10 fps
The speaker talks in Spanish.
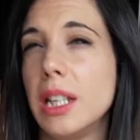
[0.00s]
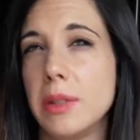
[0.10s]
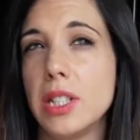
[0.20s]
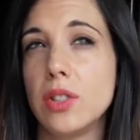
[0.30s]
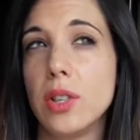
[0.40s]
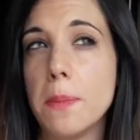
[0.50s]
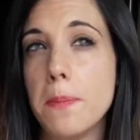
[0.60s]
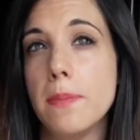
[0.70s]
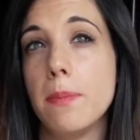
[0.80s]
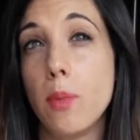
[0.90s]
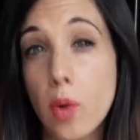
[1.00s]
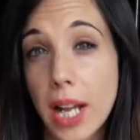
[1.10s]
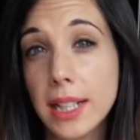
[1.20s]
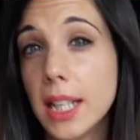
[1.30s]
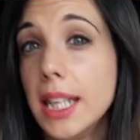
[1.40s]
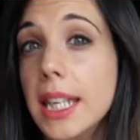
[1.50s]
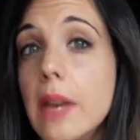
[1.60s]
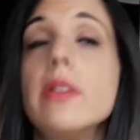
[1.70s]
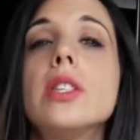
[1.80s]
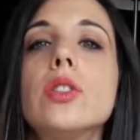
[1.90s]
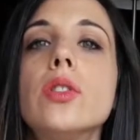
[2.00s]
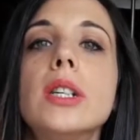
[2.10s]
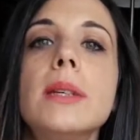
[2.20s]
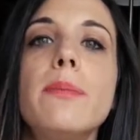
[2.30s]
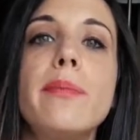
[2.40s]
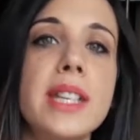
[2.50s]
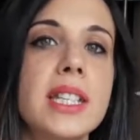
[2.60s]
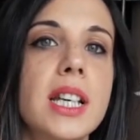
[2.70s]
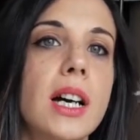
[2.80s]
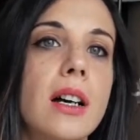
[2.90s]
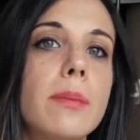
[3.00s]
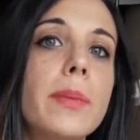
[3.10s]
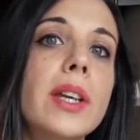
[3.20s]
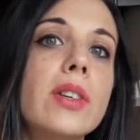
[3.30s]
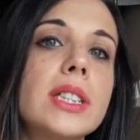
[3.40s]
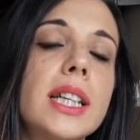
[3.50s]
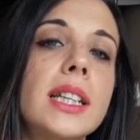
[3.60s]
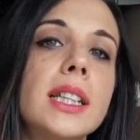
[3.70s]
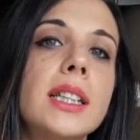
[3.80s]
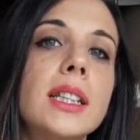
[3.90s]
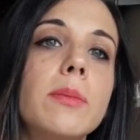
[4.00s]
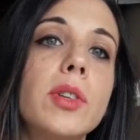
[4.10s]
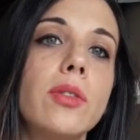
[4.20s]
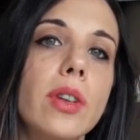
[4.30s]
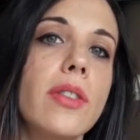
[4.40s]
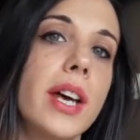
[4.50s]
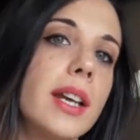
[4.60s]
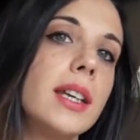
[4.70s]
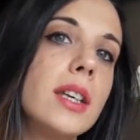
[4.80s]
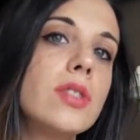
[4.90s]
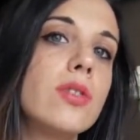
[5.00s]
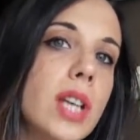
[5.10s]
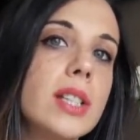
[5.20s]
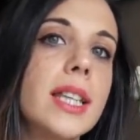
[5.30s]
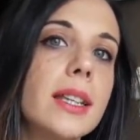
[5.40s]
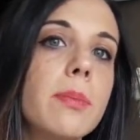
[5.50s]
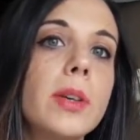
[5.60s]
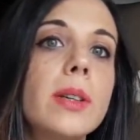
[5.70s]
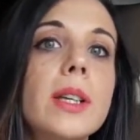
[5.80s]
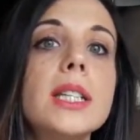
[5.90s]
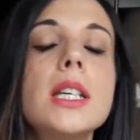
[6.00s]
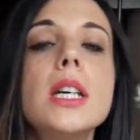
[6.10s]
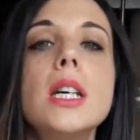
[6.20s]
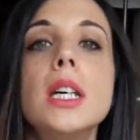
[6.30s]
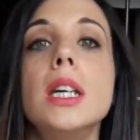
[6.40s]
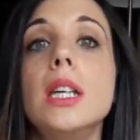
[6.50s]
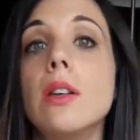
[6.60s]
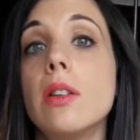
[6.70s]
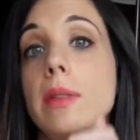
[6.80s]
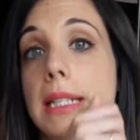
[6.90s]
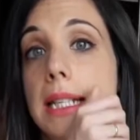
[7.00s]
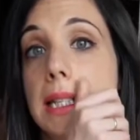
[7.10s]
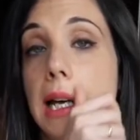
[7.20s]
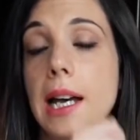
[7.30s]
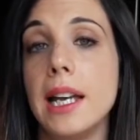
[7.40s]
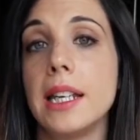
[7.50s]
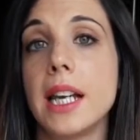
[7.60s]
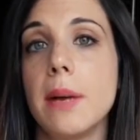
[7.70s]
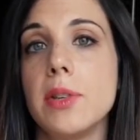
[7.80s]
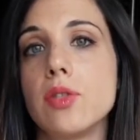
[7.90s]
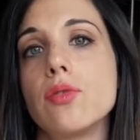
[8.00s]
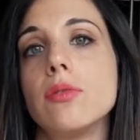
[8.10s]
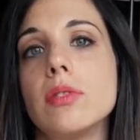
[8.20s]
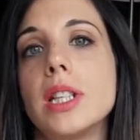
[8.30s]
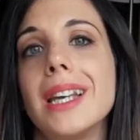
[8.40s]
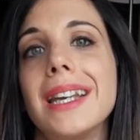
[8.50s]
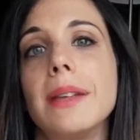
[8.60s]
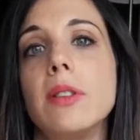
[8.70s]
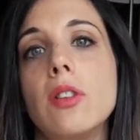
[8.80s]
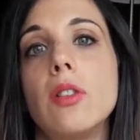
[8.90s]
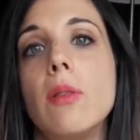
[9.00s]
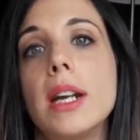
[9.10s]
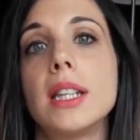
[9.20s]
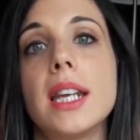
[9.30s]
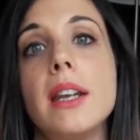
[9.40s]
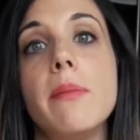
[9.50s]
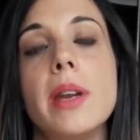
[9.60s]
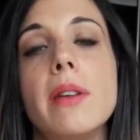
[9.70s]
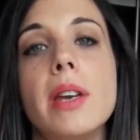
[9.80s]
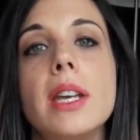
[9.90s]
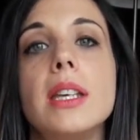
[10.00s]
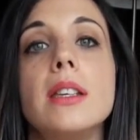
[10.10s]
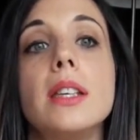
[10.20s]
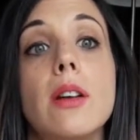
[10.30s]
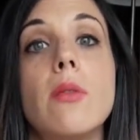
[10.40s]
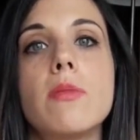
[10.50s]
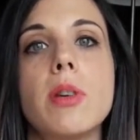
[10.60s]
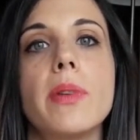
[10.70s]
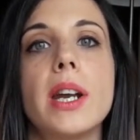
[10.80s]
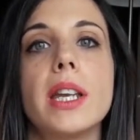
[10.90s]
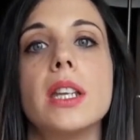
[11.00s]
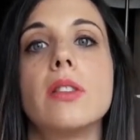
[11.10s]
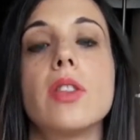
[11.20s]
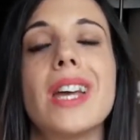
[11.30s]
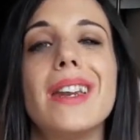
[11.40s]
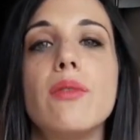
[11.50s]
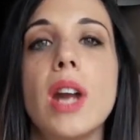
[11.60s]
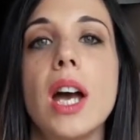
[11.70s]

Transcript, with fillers: he visto en Pulan y he visto en Vesca, pero que están en, bueno, en Zara y eso ya están disponibles y lo de Vesca está en coming o sea, en que nos lo van a traer en breve y ya lo vamos a poder adquirir. Entonces haré